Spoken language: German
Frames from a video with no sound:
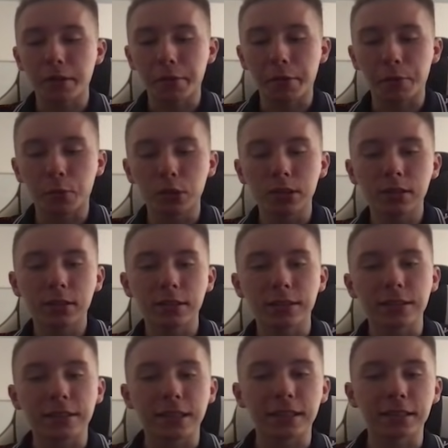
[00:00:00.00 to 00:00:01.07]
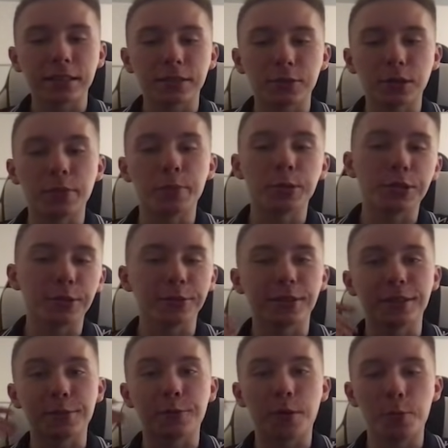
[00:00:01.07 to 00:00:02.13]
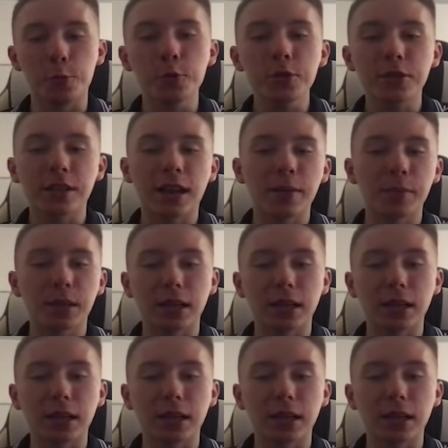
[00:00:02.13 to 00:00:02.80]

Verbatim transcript: weil wir wussten, dass oder beziehungsweise vermutet haben,